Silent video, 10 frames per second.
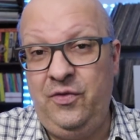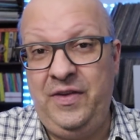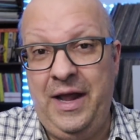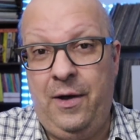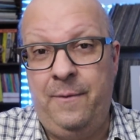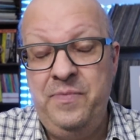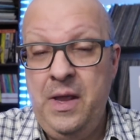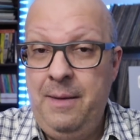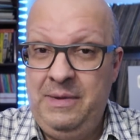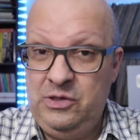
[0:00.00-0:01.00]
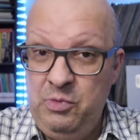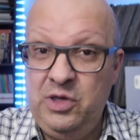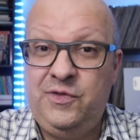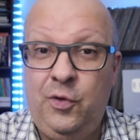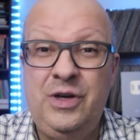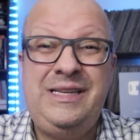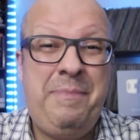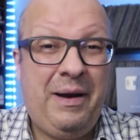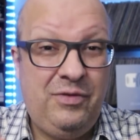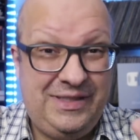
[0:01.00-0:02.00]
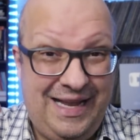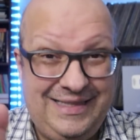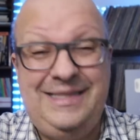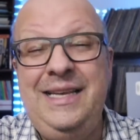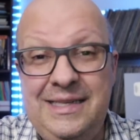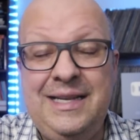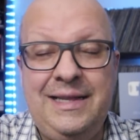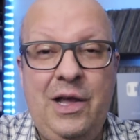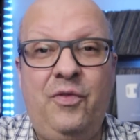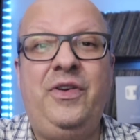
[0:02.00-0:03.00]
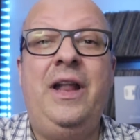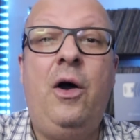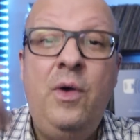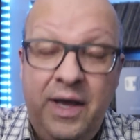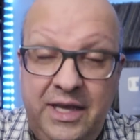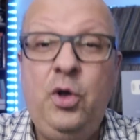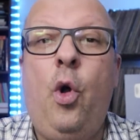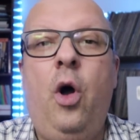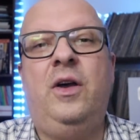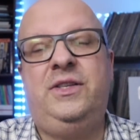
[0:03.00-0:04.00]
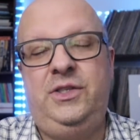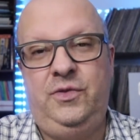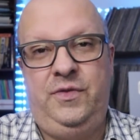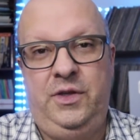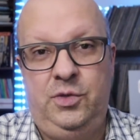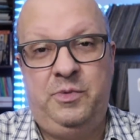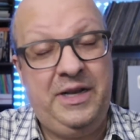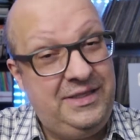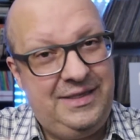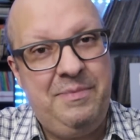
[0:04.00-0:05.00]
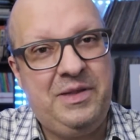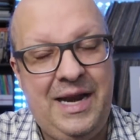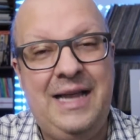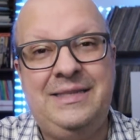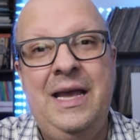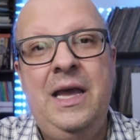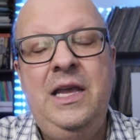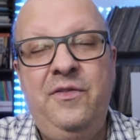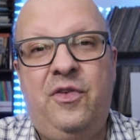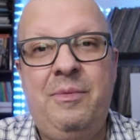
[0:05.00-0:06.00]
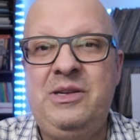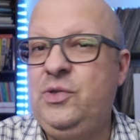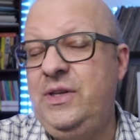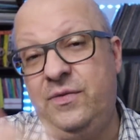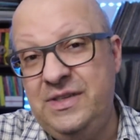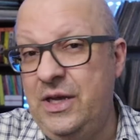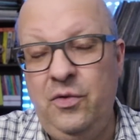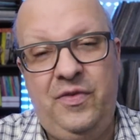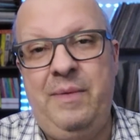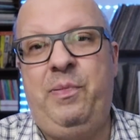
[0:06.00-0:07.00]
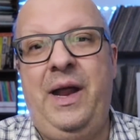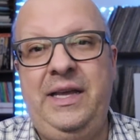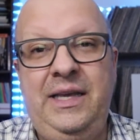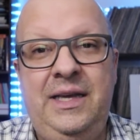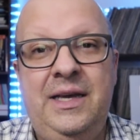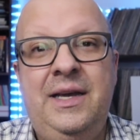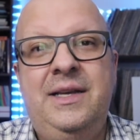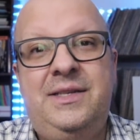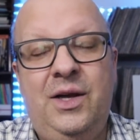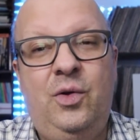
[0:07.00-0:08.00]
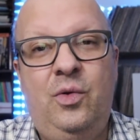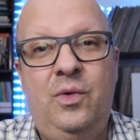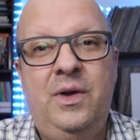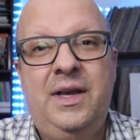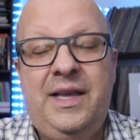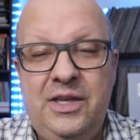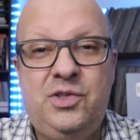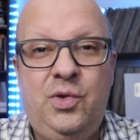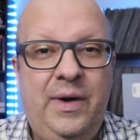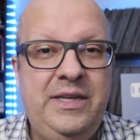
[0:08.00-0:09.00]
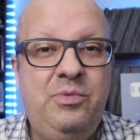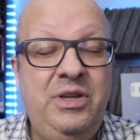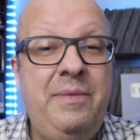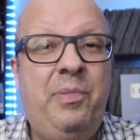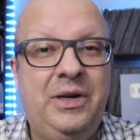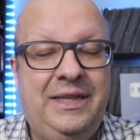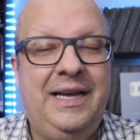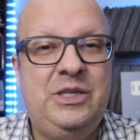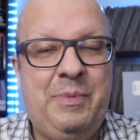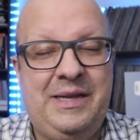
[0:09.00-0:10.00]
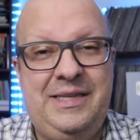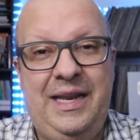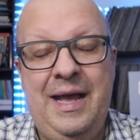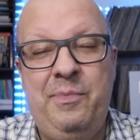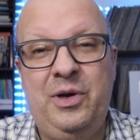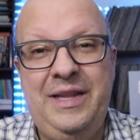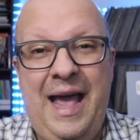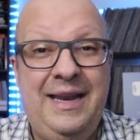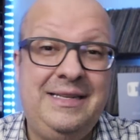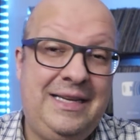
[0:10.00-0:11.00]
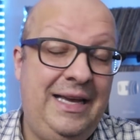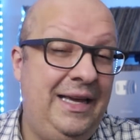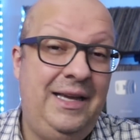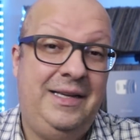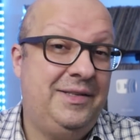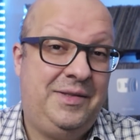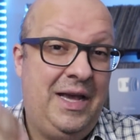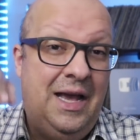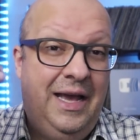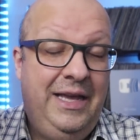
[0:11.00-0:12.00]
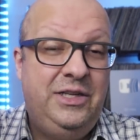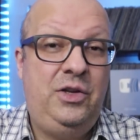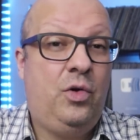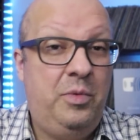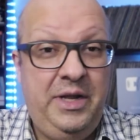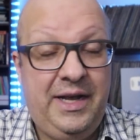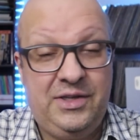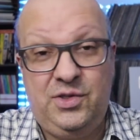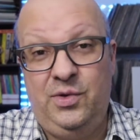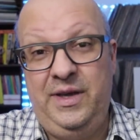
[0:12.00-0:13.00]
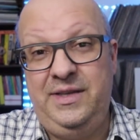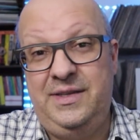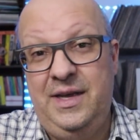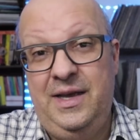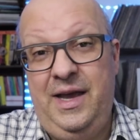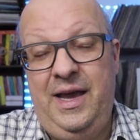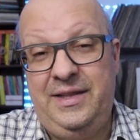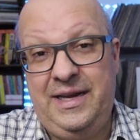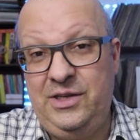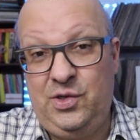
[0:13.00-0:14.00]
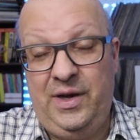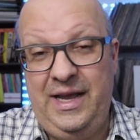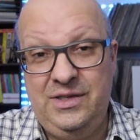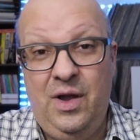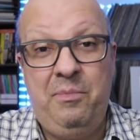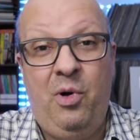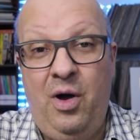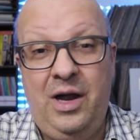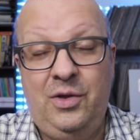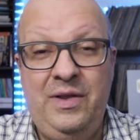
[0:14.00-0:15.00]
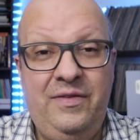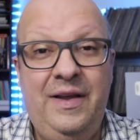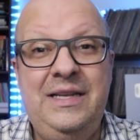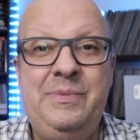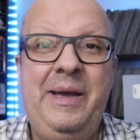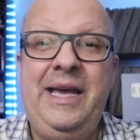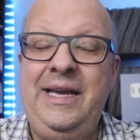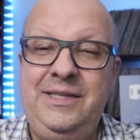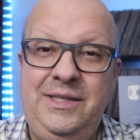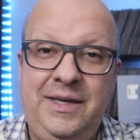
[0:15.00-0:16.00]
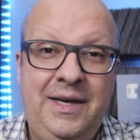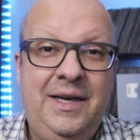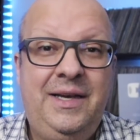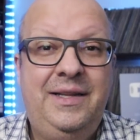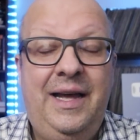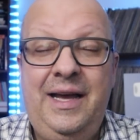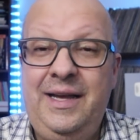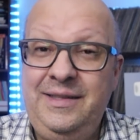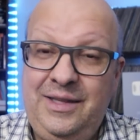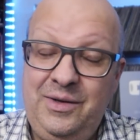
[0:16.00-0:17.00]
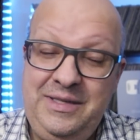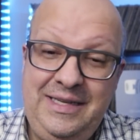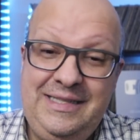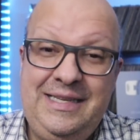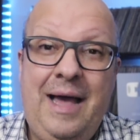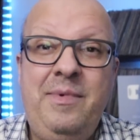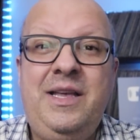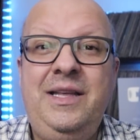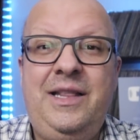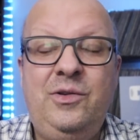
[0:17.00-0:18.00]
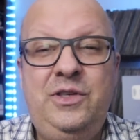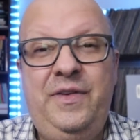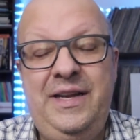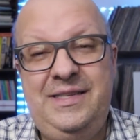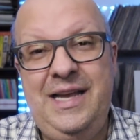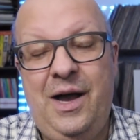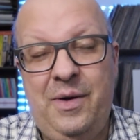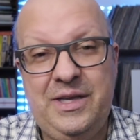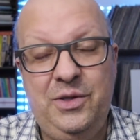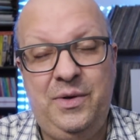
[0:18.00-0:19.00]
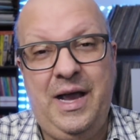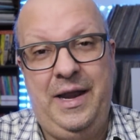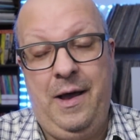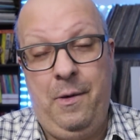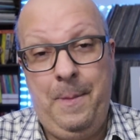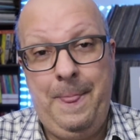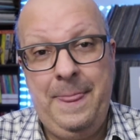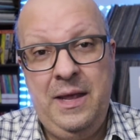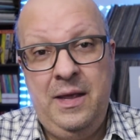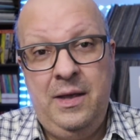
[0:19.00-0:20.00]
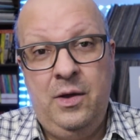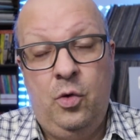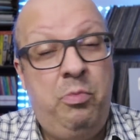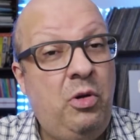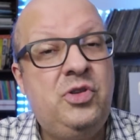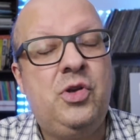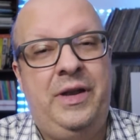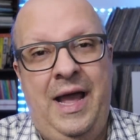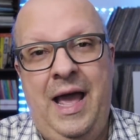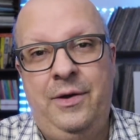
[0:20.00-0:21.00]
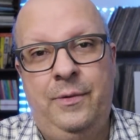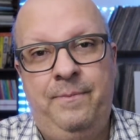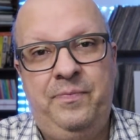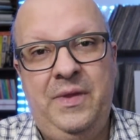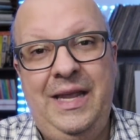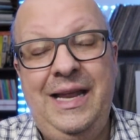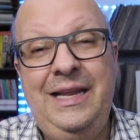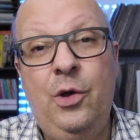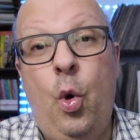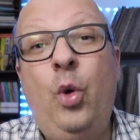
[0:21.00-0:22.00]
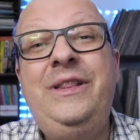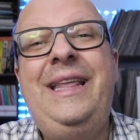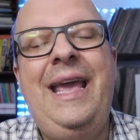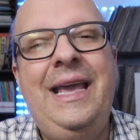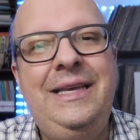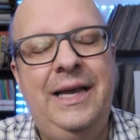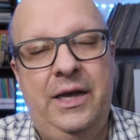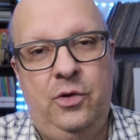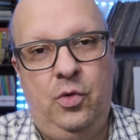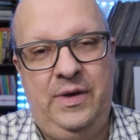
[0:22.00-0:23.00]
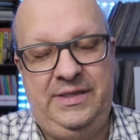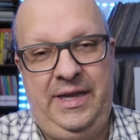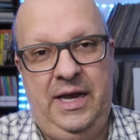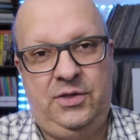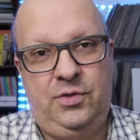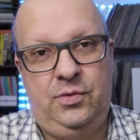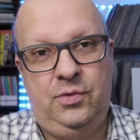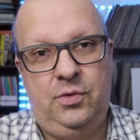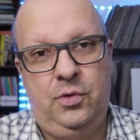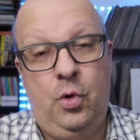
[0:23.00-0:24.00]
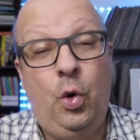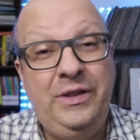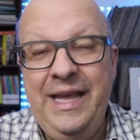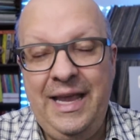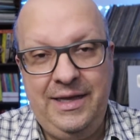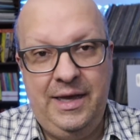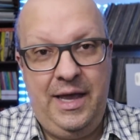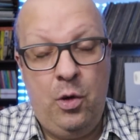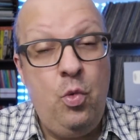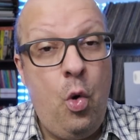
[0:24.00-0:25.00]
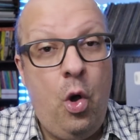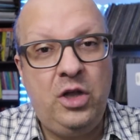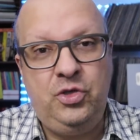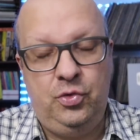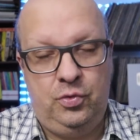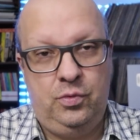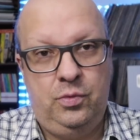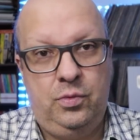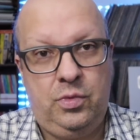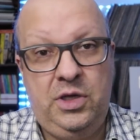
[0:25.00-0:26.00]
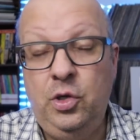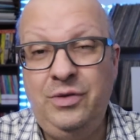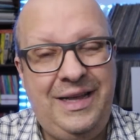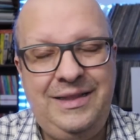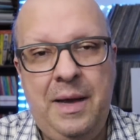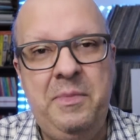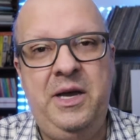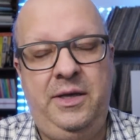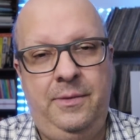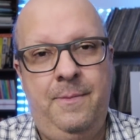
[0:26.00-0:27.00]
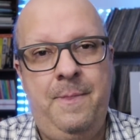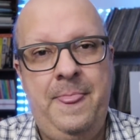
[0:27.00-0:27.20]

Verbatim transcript: no final. Mas o meu esforço é para que você assista até o final e goste do vídeo. Porque a gente sempre traz informações que você não vê por aí, são questões muito importantes para serem abordadas que as redes de comunicações é, tradicionais não abordam, infelizmente. Né? Então a gente sabe que tem um diferencial aqui no canal. O Bolsonaro, ele odeia o exército. Odeia. É um ódio que não tem tamanho.